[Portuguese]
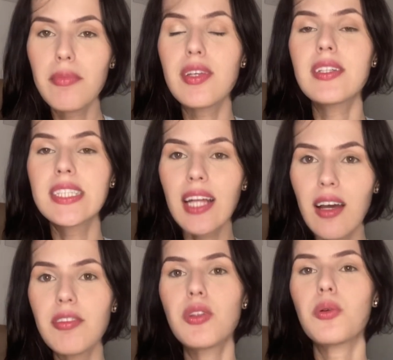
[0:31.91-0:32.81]
que
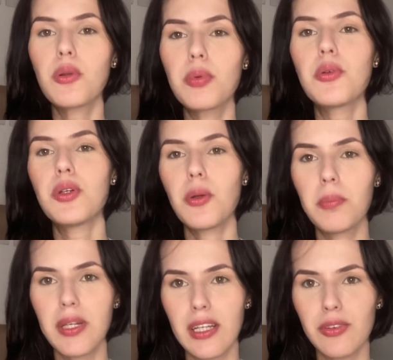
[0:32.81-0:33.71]
estava no grupo do Rio
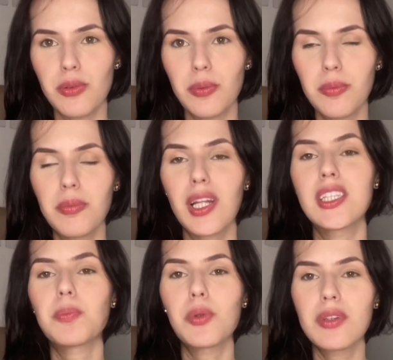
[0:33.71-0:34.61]
Preto para
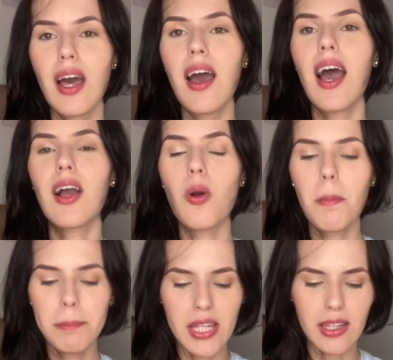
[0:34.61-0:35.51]
disputar a
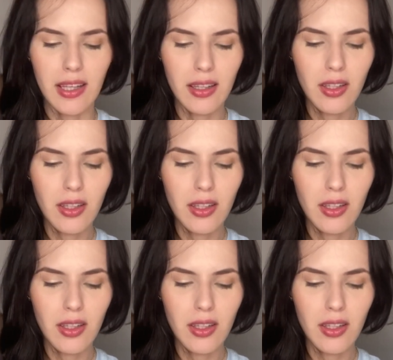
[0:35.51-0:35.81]
Copinha,